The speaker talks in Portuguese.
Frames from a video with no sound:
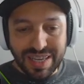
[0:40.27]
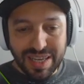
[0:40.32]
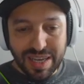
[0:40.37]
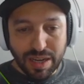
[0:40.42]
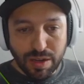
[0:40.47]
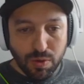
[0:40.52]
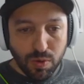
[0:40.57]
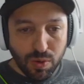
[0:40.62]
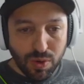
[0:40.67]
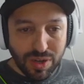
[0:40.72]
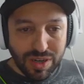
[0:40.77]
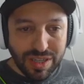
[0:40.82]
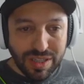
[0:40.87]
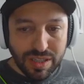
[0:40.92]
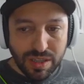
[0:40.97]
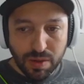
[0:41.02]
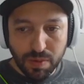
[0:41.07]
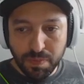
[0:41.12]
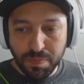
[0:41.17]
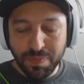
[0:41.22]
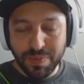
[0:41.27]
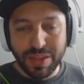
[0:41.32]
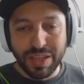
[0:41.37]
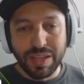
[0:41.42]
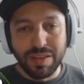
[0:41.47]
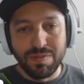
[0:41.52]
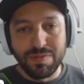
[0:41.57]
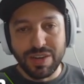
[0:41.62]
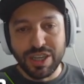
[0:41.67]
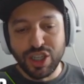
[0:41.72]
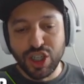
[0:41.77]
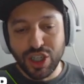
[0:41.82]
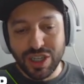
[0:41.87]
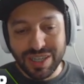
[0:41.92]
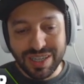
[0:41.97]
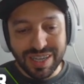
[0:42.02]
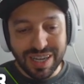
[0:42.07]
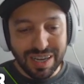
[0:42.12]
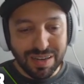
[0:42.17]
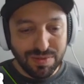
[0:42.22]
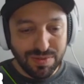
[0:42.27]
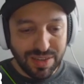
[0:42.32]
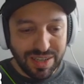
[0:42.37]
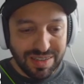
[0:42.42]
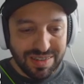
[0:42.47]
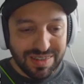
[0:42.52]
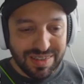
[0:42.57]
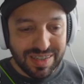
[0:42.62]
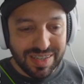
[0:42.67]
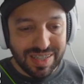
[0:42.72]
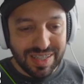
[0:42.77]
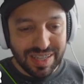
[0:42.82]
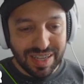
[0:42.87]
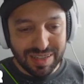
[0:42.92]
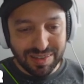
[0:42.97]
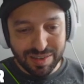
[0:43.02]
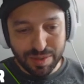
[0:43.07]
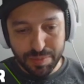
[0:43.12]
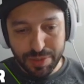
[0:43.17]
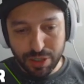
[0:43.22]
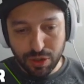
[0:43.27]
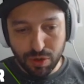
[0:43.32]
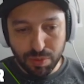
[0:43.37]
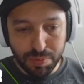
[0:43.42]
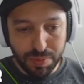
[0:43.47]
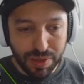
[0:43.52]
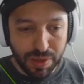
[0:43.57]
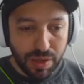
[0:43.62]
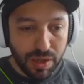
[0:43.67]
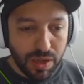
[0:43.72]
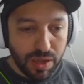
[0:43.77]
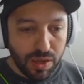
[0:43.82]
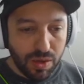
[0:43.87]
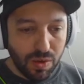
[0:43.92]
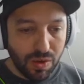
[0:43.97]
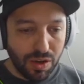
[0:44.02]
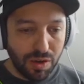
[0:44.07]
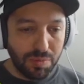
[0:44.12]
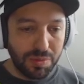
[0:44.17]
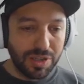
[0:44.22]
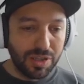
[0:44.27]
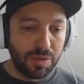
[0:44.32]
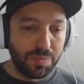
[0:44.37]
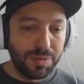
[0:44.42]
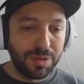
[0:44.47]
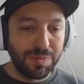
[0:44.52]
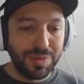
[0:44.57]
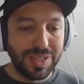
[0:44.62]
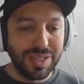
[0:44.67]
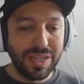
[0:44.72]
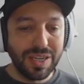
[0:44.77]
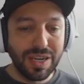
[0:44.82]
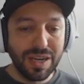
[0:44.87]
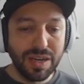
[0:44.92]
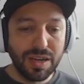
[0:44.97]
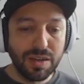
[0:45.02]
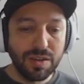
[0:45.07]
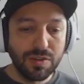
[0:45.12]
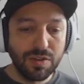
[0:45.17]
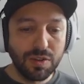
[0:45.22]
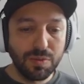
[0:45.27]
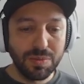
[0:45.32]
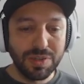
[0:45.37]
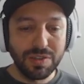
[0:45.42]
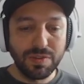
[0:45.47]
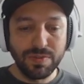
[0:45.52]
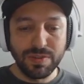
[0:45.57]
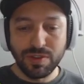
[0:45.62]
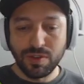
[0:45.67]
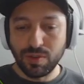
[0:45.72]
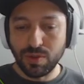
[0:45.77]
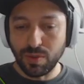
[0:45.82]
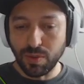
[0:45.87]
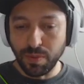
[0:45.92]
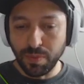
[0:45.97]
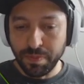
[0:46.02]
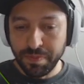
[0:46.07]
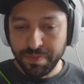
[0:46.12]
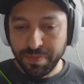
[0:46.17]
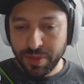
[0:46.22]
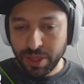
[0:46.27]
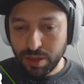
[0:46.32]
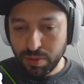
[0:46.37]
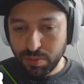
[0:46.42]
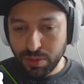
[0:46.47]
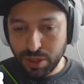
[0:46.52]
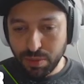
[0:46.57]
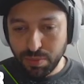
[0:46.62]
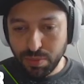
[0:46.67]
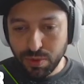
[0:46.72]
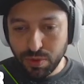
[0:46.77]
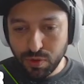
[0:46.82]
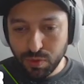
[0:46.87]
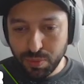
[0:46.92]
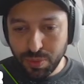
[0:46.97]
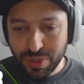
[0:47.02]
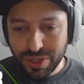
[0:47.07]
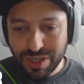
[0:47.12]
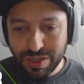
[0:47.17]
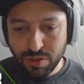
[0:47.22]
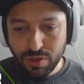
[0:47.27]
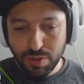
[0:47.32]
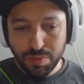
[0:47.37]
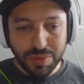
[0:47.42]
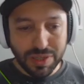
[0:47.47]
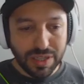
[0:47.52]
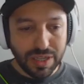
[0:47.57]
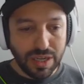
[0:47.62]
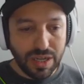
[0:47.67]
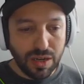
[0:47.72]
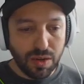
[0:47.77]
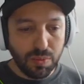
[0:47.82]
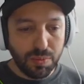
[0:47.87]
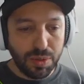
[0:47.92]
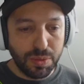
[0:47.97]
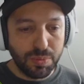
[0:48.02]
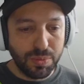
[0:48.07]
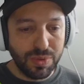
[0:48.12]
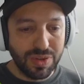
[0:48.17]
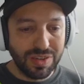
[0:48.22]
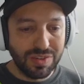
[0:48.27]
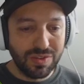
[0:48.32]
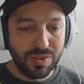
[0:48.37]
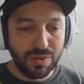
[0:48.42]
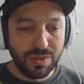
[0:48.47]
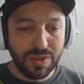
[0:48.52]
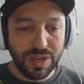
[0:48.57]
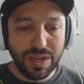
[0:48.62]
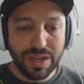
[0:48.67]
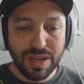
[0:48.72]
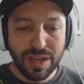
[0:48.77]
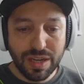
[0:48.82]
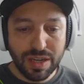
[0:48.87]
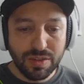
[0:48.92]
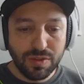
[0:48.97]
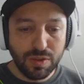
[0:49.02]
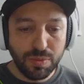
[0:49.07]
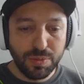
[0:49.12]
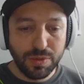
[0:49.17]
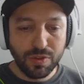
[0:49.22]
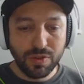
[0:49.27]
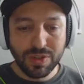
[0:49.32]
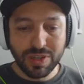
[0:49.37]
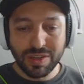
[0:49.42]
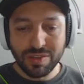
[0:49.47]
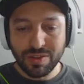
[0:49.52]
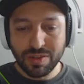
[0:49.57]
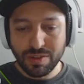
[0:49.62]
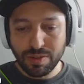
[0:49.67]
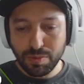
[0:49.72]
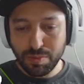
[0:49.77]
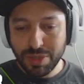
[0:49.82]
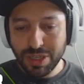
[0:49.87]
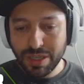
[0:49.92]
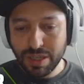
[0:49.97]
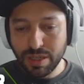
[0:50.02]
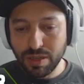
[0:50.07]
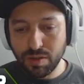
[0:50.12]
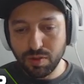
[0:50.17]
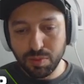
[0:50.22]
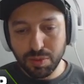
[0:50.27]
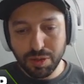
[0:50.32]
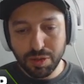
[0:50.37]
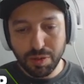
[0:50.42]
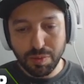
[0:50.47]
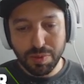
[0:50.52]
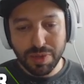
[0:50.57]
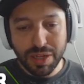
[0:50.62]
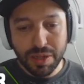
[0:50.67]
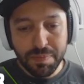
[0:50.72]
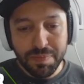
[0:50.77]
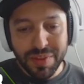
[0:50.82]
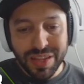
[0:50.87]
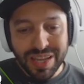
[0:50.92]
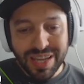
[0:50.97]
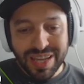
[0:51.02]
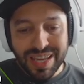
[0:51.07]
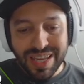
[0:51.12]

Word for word: e agora então vai chegar a vez dessa manopla. Ó, a manopla imaterial se manifestou. Manipule os poderes do imaterial para apoiar seus aliados e prejudicar seus inimigos, blá blá blá.